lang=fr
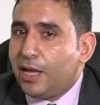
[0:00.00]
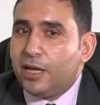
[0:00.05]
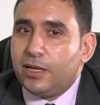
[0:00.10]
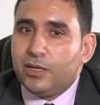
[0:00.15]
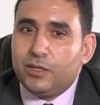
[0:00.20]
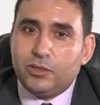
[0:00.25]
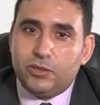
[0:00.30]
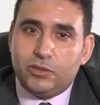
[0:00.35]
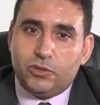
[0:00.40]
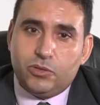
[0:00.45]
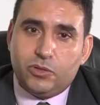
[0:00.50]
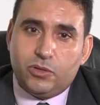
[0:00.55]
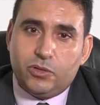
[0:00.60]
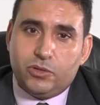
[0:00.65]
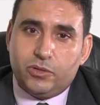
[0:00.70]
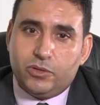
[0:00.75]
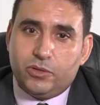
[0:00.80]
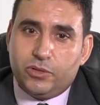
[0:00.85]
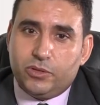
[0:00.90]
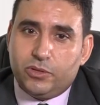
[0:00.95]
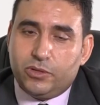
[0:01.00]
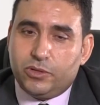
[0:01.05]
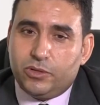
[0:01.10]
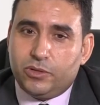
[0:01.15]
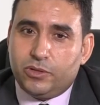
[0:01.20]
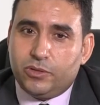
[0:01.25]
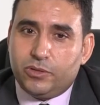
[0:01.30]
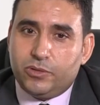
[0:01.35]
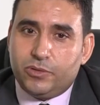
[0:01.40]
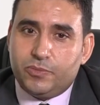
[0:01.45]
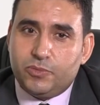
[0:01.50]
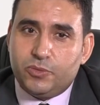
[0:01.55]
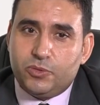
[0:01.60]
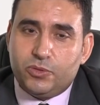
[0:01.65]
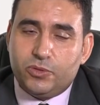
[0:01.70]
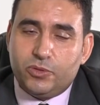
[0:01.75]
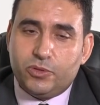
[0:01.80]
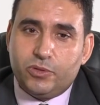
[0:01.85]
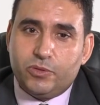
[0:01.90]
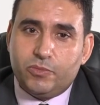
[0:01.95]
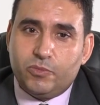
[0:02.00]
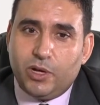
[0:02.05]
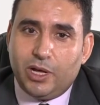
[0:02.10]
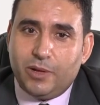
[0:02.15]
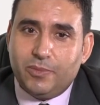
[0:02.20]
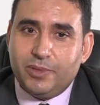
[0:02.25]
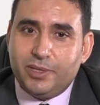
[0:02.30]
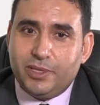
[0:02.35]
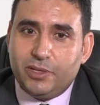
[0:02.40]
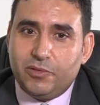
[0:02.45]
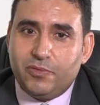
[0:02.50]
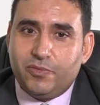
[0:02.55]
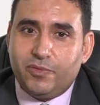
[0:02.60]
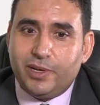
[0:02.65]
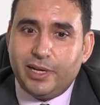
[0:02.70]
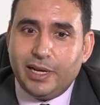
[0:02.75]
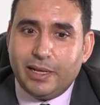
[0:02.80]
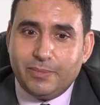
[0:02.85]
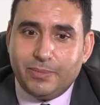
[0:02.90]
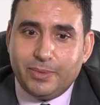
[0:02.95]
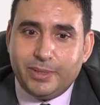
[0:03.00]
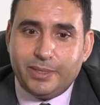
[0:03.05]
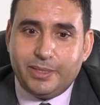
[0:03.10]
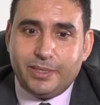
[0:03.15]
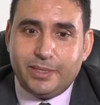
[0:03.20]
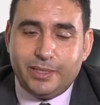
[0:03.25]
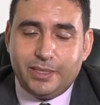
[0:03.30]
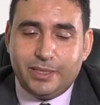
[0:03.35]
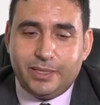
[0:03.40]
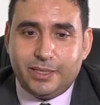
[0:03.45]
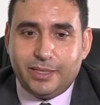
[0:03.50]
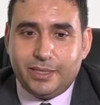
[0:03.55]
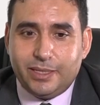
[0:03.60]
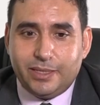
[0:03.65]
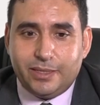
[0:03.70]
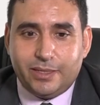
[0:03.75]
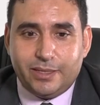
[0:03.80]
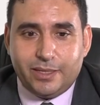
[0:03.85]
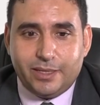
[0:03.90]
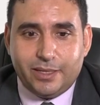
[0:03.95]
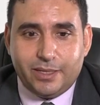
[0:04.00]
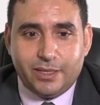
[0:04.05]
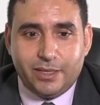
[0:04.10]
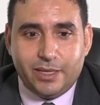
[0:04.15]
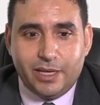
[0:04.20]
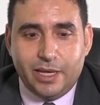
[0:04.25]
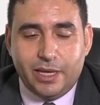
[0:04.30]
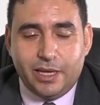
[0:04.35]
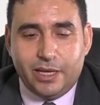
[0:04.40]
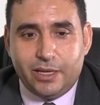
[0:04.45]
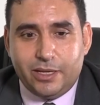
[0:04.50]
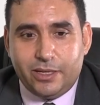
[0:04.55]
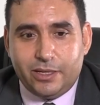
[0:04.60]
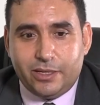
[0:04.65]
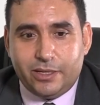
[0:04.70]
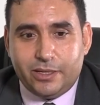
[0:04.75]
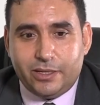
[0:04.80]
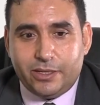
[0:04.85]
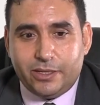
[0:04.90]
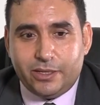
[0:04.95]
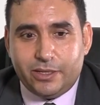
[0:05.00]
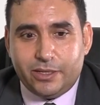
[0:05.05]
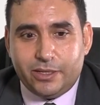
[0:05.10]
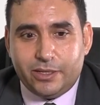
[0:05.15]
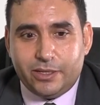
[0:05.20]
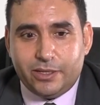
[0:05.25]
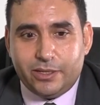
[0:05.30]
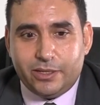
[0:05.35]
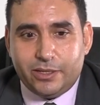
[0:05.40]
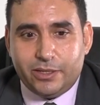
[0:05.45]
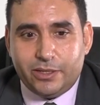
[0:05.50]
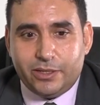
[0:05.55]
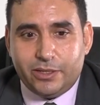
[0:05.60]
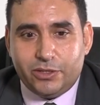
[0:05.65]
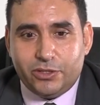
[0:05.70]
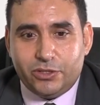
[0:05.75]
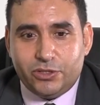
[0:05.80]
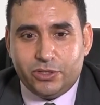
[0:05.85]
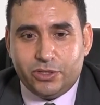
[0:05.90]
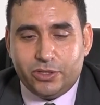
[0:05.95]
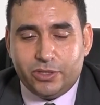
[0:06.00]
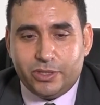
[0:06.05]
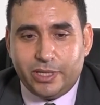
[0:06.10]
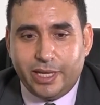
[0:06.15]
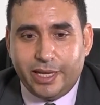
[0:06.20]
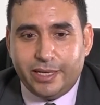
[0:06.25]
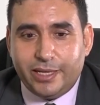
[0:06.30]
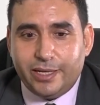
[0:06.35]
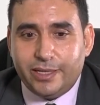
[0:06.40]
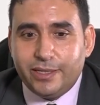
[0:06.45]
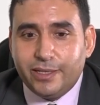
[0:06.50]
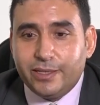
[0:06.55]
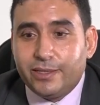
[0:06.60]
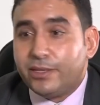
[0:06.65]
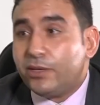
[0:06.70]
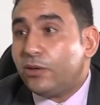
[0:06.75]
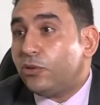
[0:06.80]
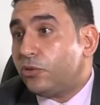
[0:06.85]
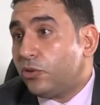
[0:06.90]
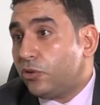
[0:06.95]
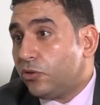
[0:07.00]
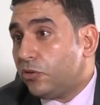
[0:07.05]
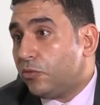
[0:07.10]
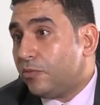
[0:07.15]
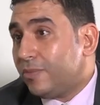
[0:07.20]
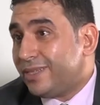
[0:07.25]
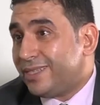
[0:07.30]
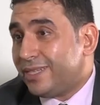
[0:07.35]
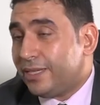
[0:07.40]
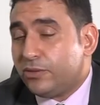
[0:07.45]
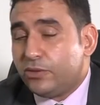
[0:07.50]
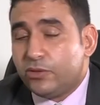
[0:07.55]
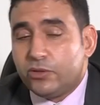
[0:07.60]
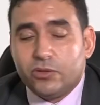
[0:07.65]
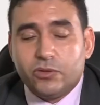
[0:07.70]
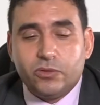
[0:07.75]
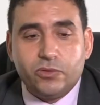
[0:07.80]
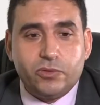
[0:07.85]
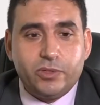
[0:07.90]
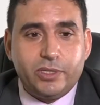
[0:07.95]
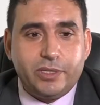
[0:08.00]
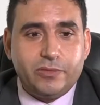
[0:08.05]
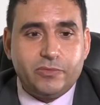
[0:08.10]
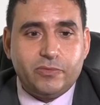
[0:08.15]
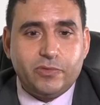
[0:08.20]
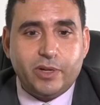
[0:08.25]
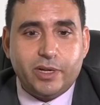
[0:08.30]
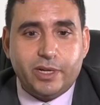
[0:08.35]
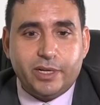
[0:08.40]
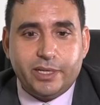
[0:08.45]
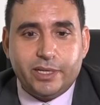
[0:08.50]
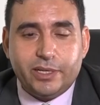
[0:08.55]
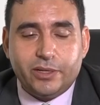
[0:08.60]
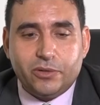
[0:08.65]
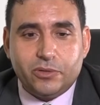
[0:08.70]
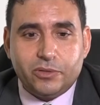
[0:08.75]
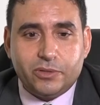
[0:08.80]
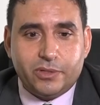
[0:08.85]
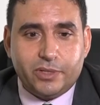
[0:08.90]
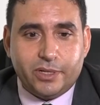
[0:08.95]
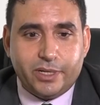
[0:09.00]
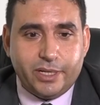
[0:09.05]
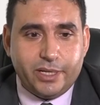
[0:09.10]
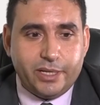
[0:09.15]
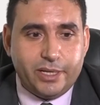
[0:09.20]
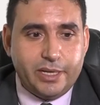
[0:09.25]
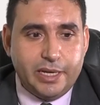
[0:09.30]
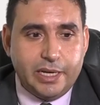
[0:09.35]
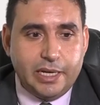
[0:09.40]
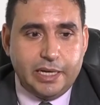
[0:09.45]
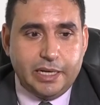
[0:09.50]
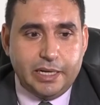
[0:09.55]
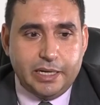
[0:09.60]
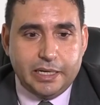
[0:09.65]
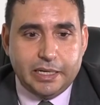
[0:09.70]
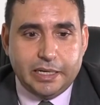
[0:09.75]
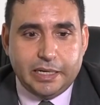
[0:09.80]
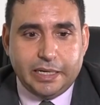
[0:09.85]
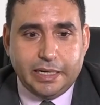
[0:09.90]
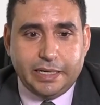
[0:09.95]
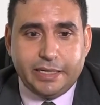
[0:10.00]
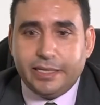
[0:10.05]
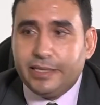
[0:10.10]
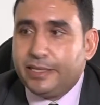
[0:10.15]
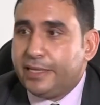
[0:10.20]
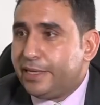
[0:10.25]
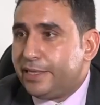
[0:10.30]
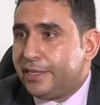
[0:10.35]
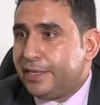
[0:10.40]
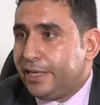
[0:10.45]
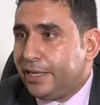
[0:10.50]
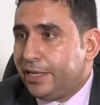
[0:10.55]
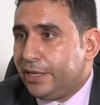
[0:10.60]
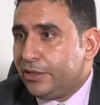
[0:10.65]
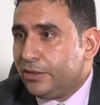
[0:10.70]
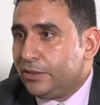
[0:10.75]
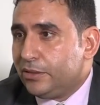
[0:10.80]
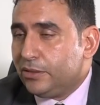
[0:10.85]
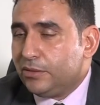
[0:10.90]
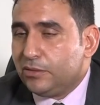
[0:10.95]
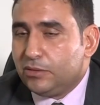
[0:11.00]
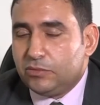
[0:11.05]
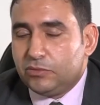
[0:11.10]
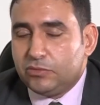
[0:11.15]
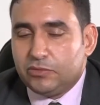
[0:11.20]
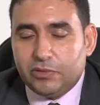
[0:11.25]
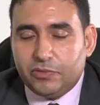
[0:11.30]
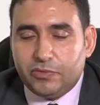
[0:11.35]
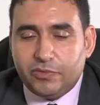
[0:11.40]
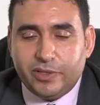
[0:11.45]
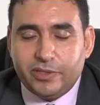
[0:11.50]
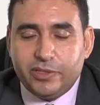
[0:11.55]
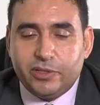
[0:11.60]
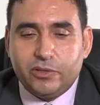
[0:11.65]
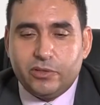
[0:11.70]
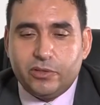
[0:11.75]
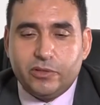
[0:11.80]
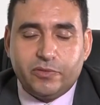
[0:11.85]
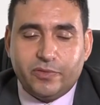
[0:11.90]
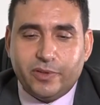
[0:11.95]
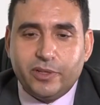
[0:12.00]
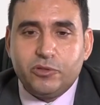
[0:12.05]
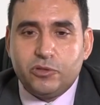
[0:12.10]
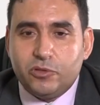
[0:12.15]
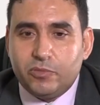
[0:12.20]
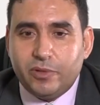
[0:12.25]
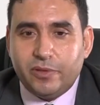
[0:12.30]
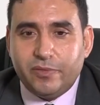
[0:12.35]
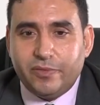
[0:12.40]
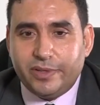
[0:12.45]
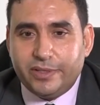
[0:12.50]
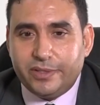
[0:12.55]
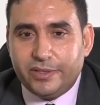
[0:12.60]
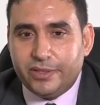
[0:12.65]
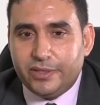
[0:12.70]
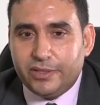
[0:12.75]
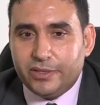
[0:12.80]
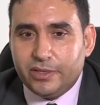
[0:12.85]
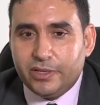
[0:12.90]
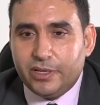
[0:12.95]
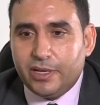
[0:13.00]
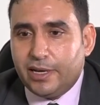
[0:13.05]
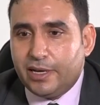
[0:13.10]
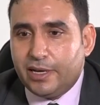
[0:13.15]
Ah, non, euh, M. Mohamed Nof Labidi, qui était euh, accrédité en tant qu'ambassadeur en Côte d'Ivoire, est rentré l'année dernière, mhm. fin, de, fin 2021,